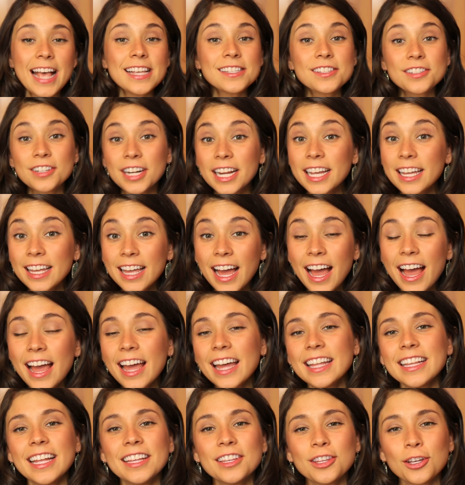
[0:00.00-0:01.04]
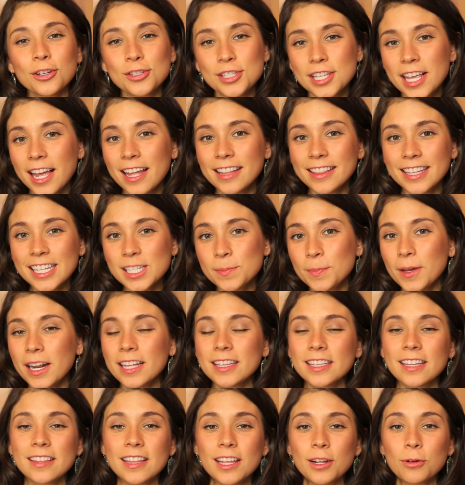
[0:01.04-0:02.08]
Es rica en antioxidantes
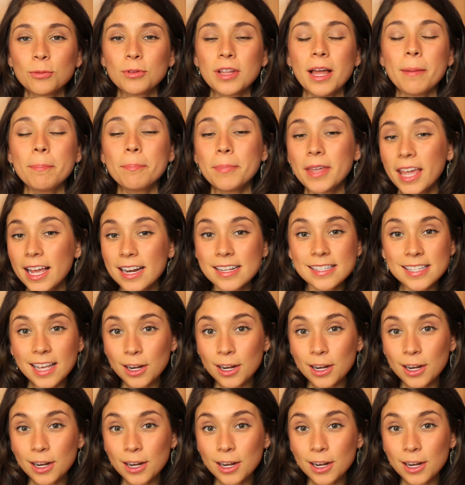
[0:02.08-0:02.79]
para tener una piel